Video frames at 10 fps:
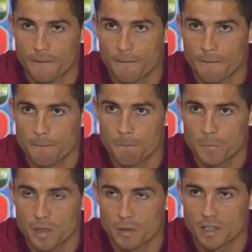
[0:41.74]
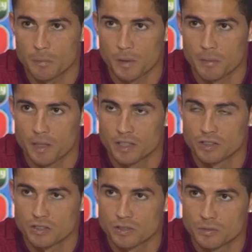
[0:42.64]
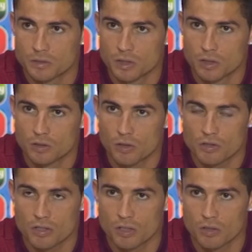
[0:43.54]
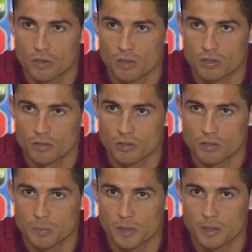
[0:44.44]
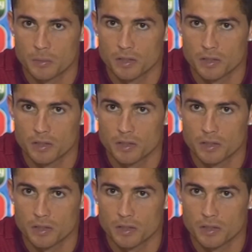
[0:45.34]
15 días después de la final de Cardiff. El cartel de la Copa